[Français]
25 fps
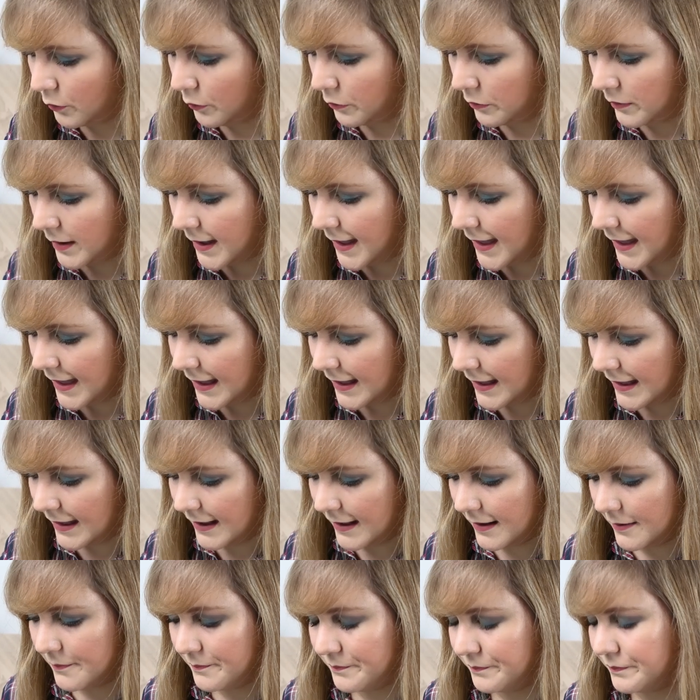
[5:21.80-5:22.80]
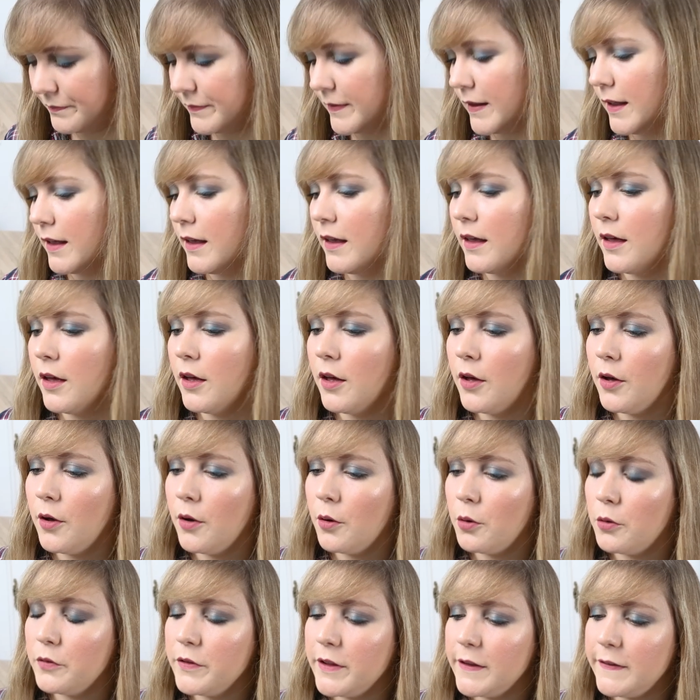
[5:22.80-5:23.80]
Ouais
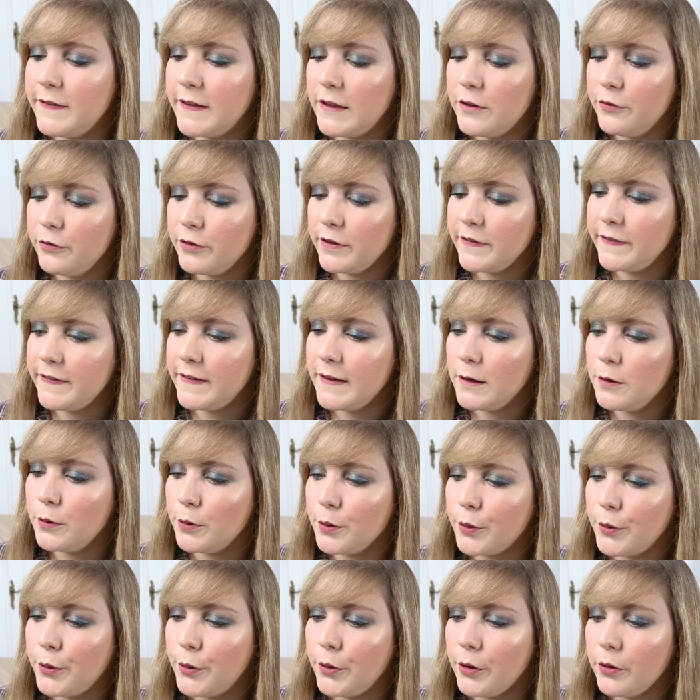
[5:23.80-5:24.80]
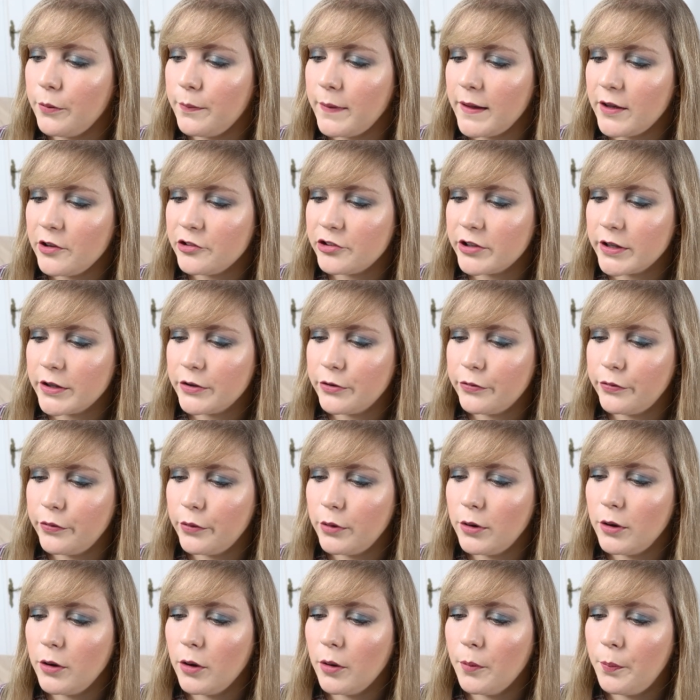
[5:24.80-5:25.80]
On a cette fois-ci le gommage
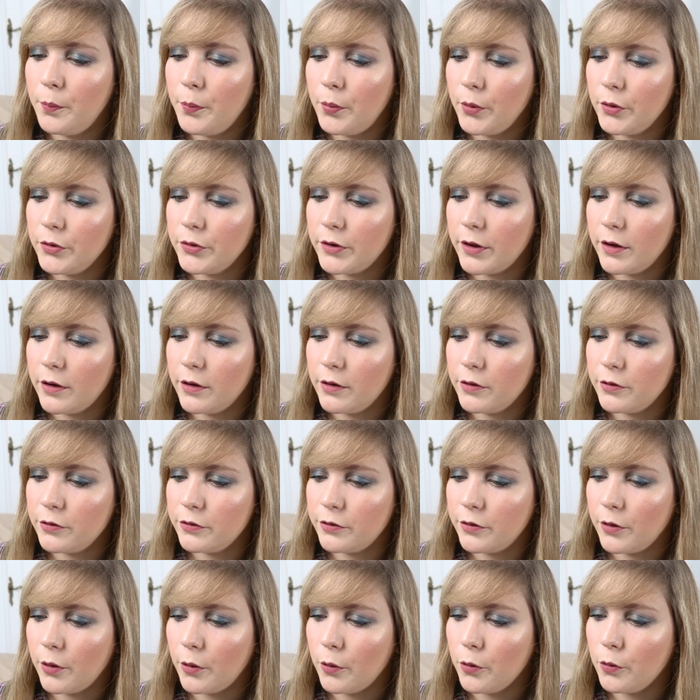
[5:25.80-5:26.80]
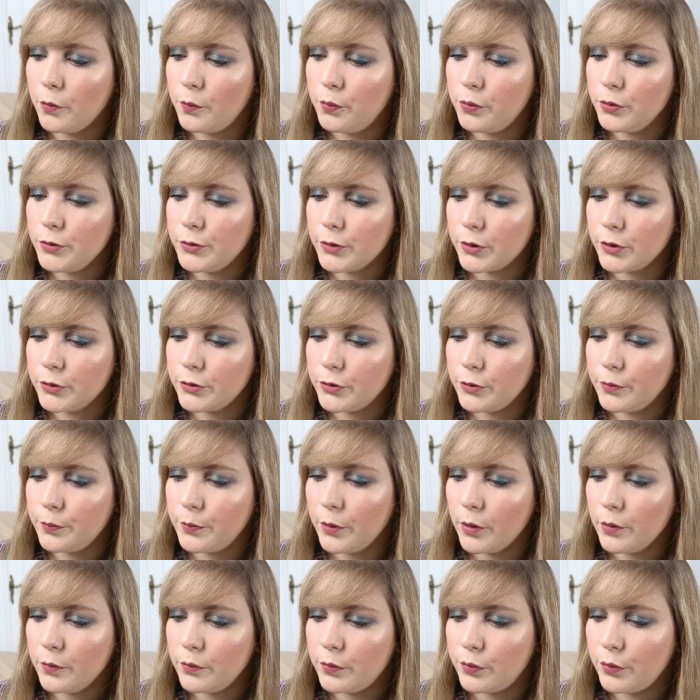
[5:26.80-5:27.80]
exfoliant peau neuve aux poudres de
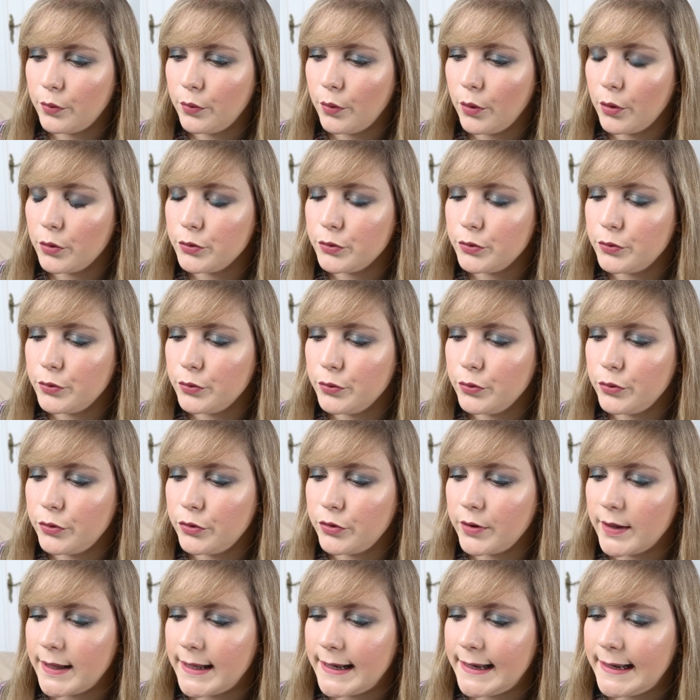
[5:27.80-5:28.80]
bambou, douce,